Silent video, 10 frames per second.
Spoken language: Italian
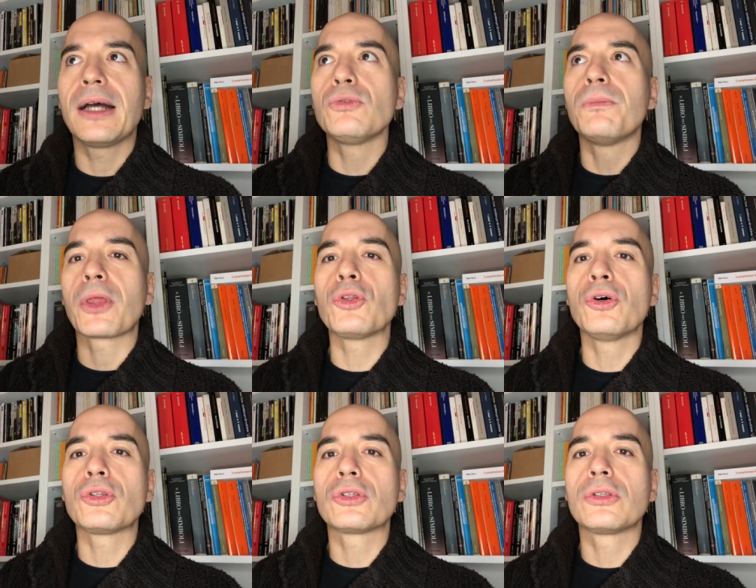ad un
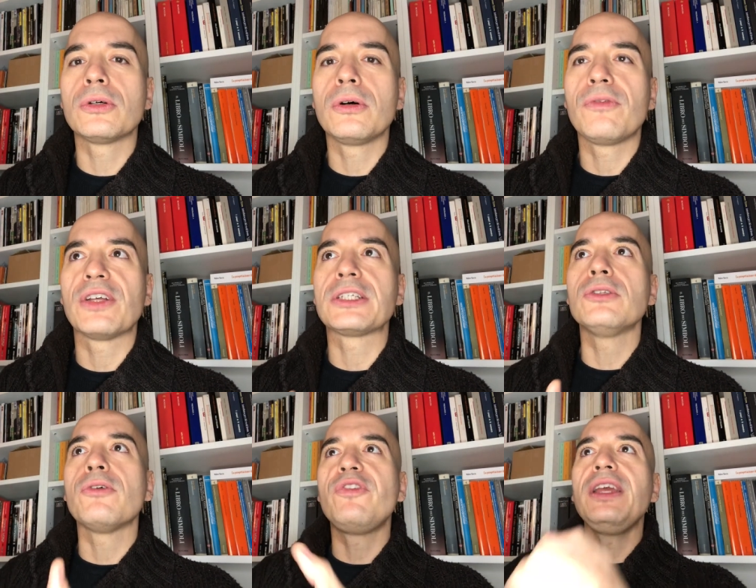prodotto
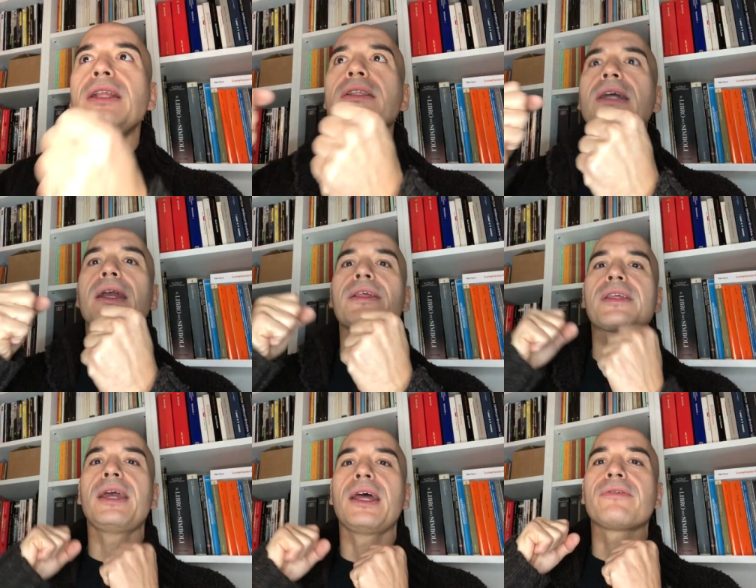facendo finta che
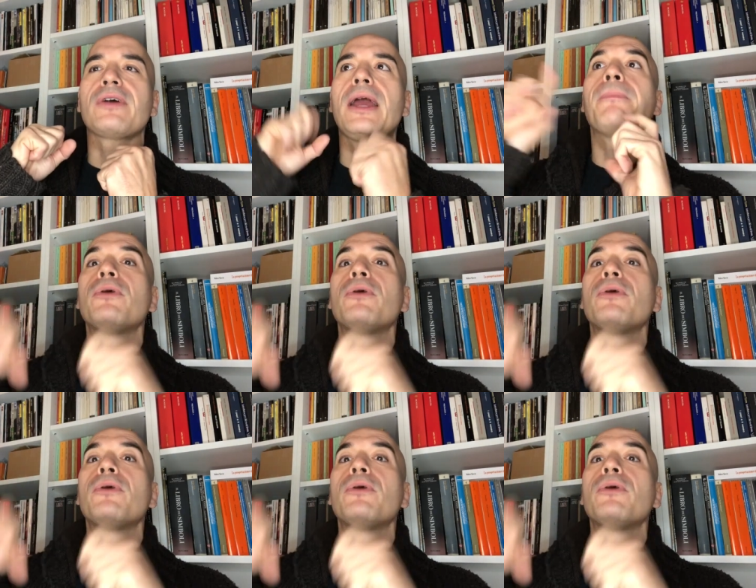serva e poi